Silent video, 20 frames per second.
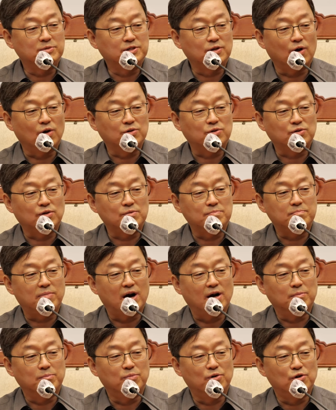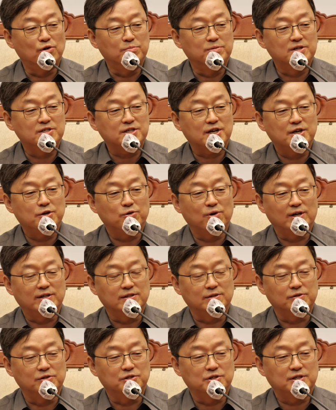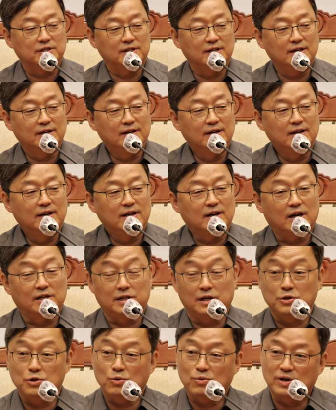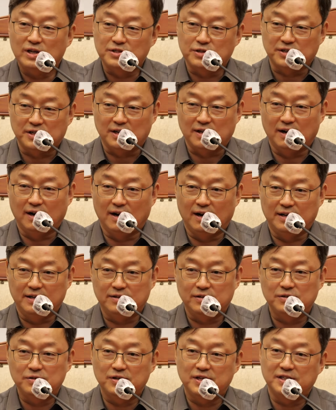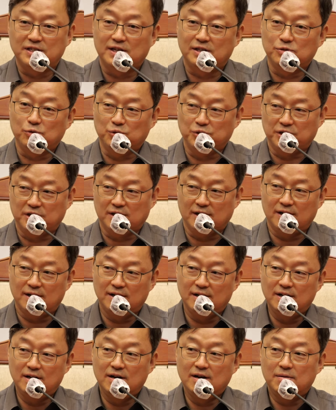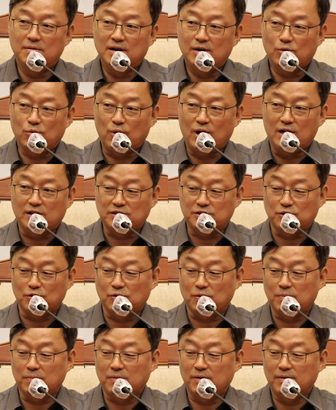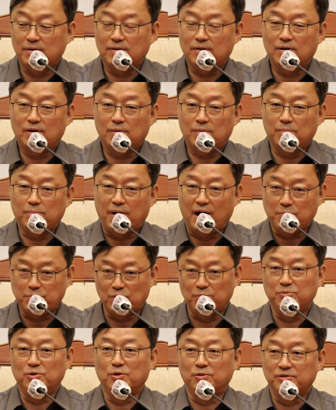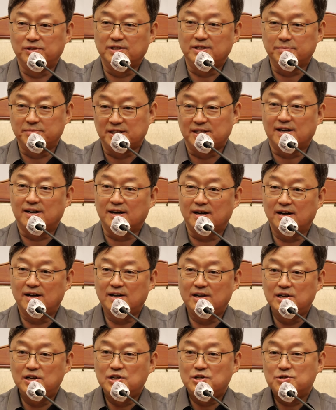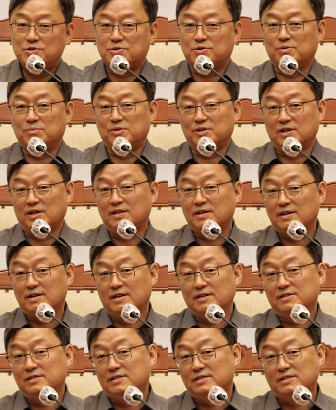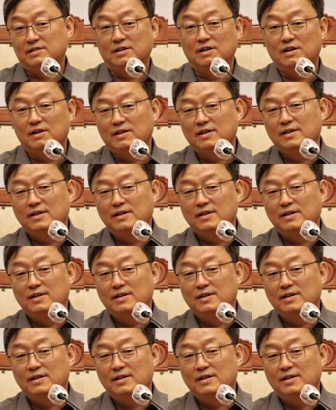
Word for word: 어떤 방법을 사용하는 것이 가장 효과적인가 이런 거에 대한 논의가 과학적 방법론입니다. 그래서 옛날에는 그냥